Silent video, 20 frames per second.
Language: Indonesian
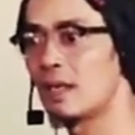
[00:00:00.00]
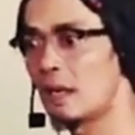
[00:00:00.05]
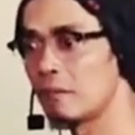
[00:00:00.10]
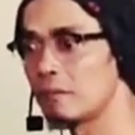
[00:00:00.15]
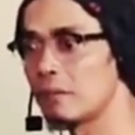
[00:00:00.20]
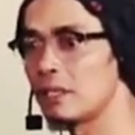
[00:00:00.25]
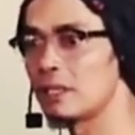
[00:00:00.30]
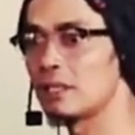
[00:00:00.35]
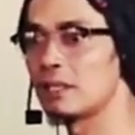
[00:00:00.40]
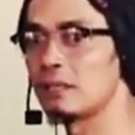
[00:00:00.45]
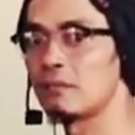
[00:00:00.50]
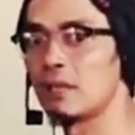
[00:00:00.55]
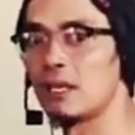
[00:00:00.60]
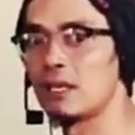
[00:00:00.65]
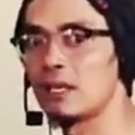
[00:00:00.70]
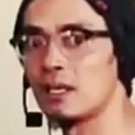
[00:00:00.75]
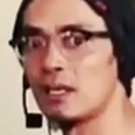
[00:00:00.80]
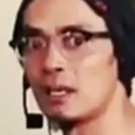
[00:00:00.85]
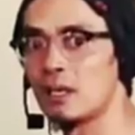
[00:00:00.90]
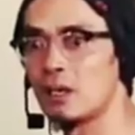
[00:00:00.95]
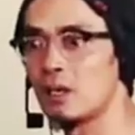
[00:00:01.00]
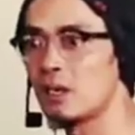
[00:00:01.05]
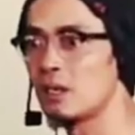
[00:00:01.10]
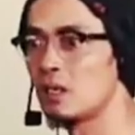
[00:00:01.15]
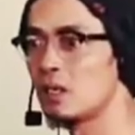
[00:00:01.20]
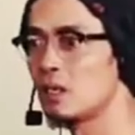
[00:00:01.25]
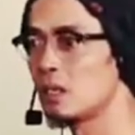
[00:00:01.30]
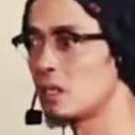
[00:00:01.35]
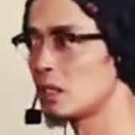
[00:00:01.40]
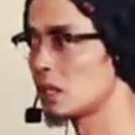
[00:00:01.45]
ampli di mana
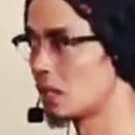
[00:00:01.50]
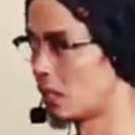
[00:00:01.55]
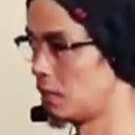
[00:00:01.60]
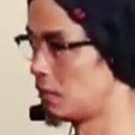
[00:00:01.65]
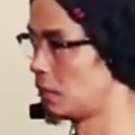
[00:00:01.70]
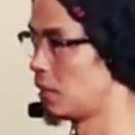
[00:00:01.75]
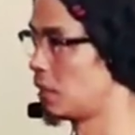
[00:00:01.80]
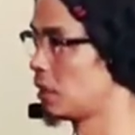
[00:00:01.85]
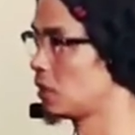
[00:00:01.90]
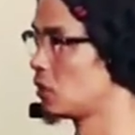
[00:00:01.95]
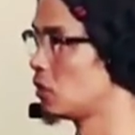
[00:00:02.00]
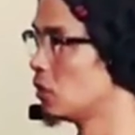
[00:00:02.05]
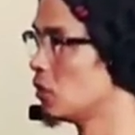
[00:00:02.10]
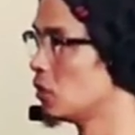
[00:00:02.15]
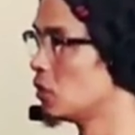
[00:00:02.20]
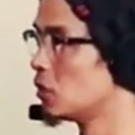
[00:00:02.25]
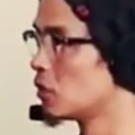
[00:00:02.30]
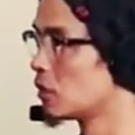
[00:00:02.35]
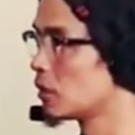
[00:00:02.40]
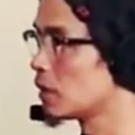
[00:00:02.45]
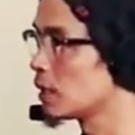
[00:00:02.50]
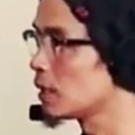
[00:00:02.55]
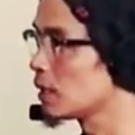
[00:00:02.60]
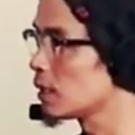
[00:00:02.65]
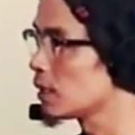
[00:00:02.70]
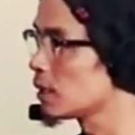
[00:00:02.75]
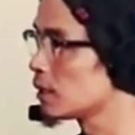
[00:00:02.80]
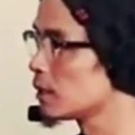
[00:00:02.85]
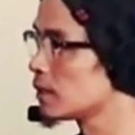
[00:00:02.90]
lain main gulung wae